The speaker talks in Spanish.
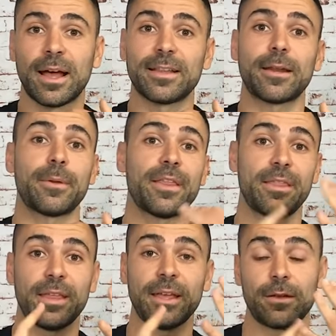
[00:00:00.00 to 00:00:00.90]
a
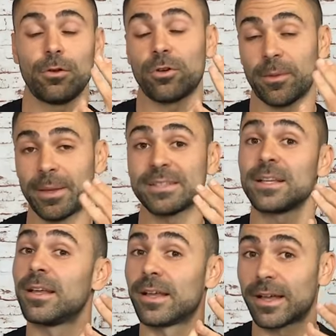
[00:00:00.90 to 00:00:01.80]
través de lo que
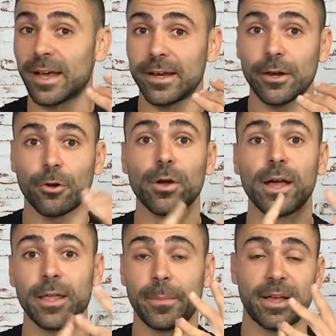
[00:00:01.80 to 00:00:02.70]
más, carnes
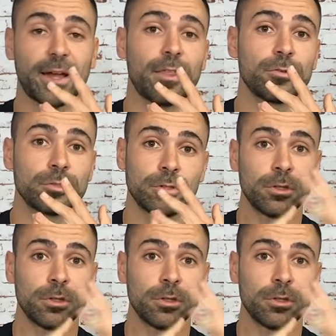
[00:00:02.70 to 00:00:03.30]
rojas y pescados.